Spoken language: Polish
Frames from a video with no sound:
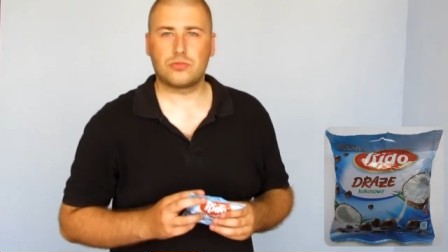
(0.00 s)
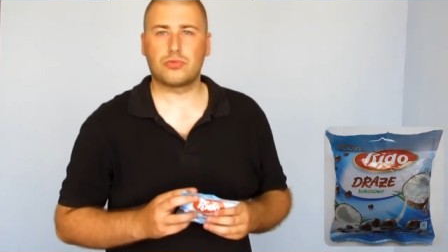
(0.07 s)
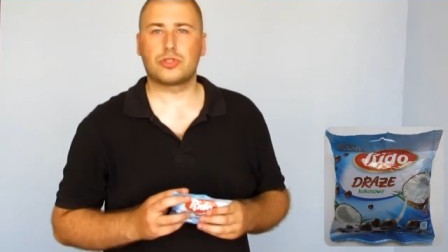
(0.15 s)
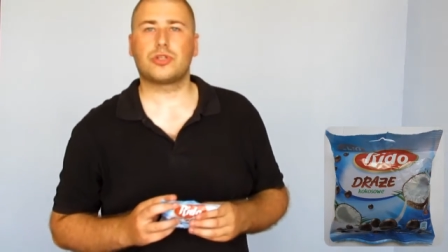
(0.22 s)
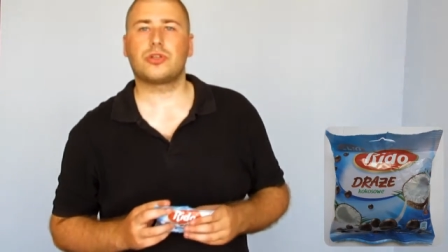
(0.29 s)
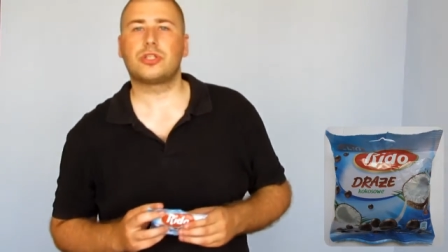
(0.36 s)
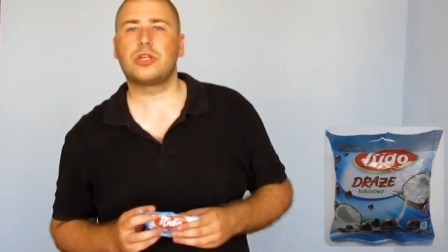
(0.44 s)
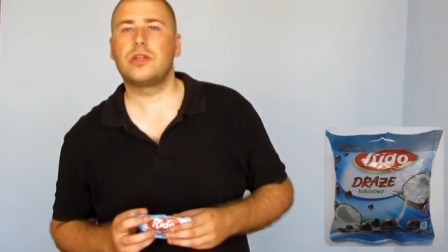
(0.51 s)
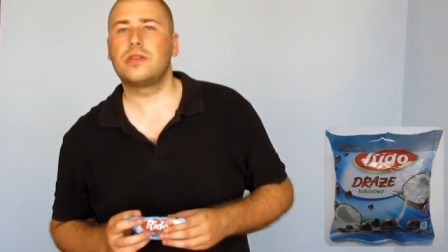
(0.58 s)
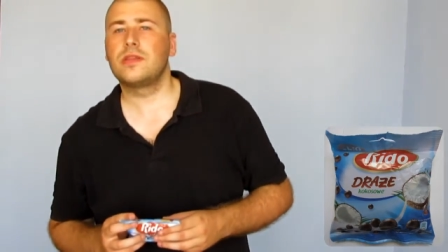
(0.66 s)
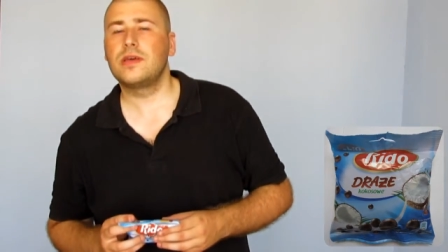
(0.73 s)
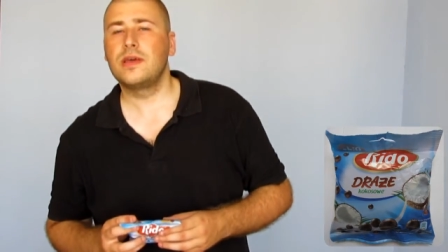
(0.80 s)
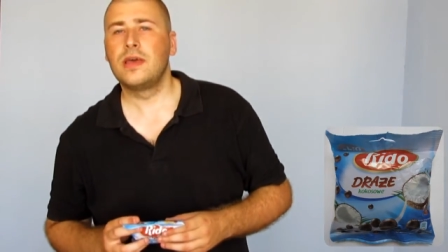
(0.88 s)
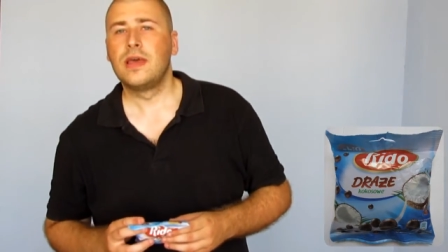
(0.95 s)
tłuszcz
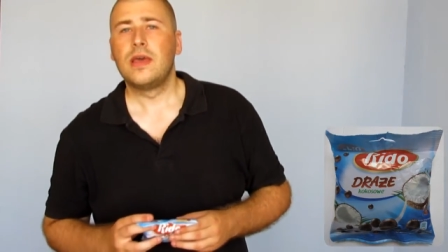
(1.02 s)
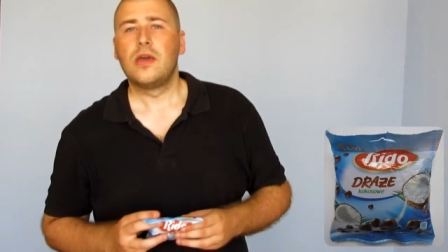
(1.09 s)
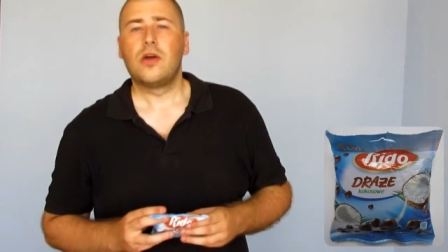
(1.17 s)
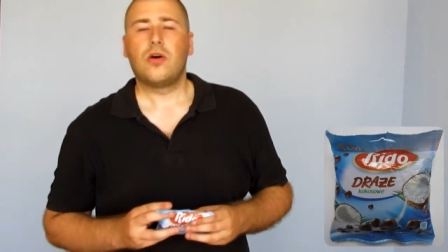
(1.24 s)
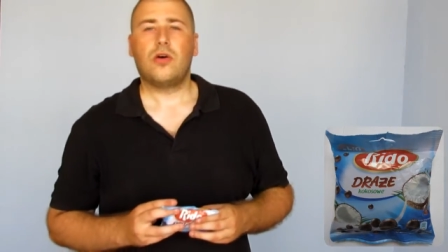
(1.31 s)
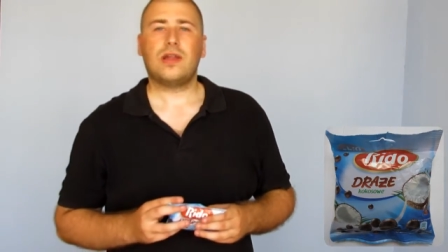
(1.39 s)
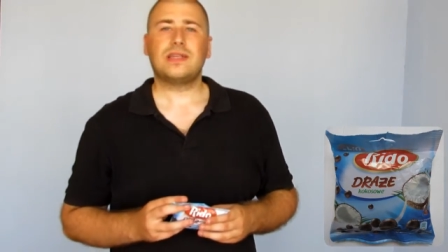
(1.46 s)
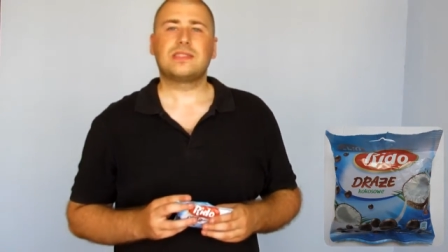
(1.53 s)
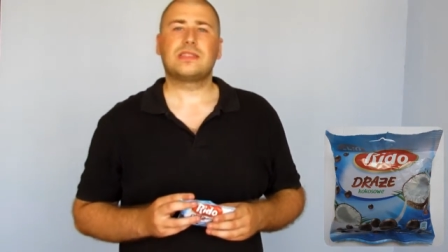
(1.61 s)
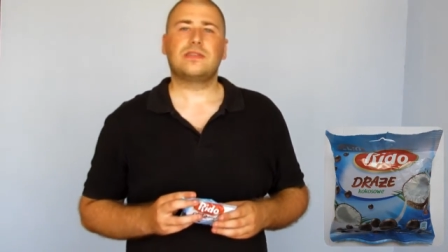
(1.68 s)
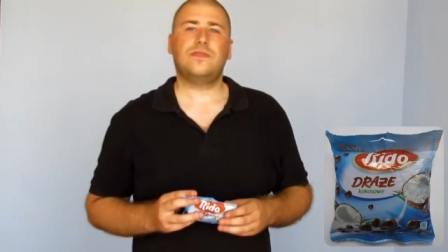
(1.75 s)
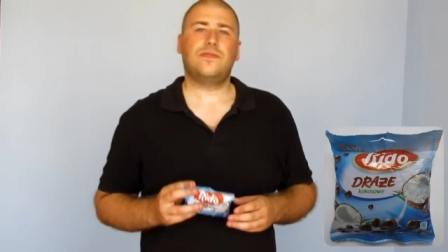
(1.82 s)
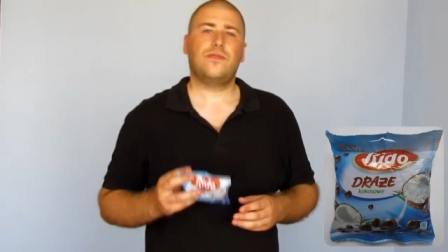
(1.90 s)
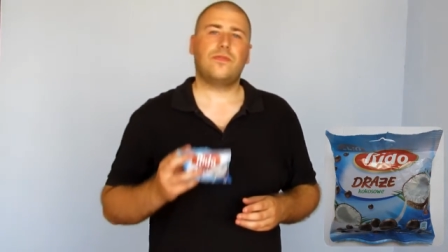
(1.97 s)
roślinny oraz
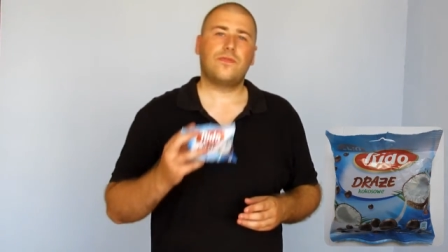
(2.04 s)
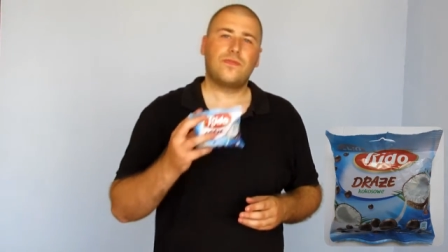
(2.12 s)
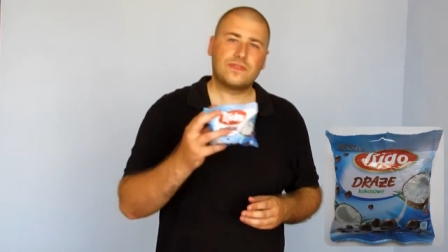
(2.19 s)
w,